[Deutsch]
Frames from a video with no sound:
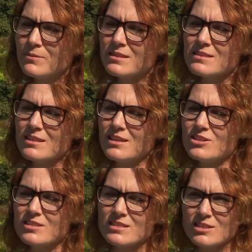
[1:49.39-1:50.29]
Das
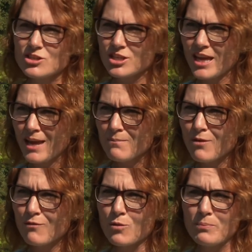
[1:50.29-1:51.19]
ist ein System,
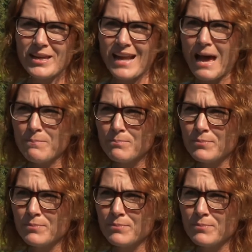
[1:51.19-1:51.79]
das per App